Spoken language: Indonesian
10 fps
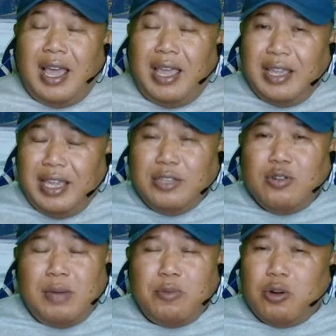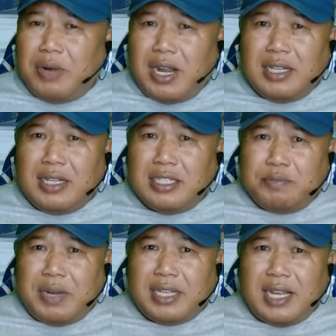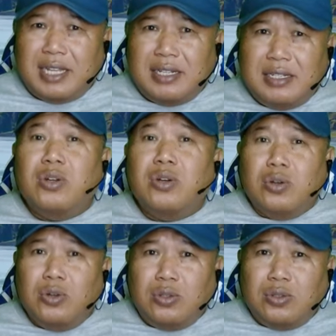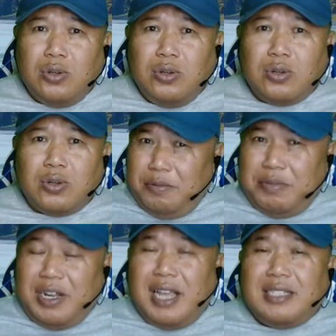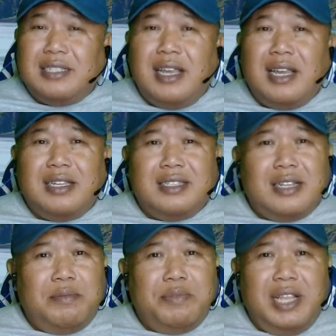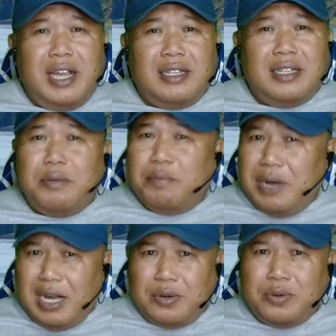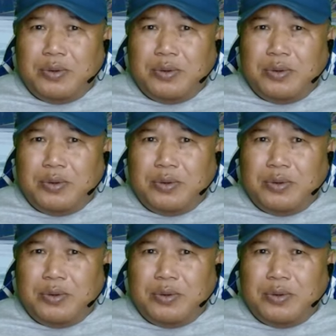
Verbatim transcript: Hiking juga merupakan kesempatan untuk mengasah keterampilan baru